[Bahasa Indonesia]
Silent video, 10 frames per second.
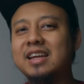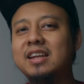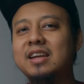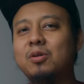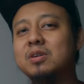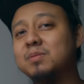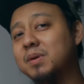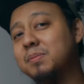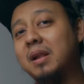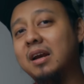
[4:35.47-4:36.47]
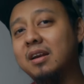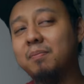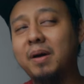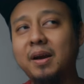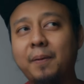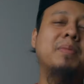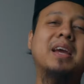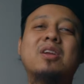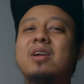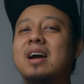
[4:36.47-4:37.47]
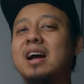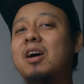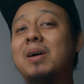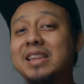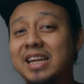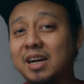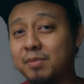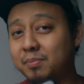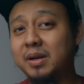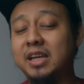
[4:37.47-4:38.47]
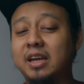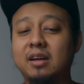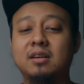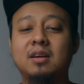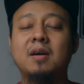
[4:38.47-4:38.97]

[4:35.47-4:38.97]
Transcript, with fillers: tadi gue sempat bilang di depan bikin orang khawatir membelinya.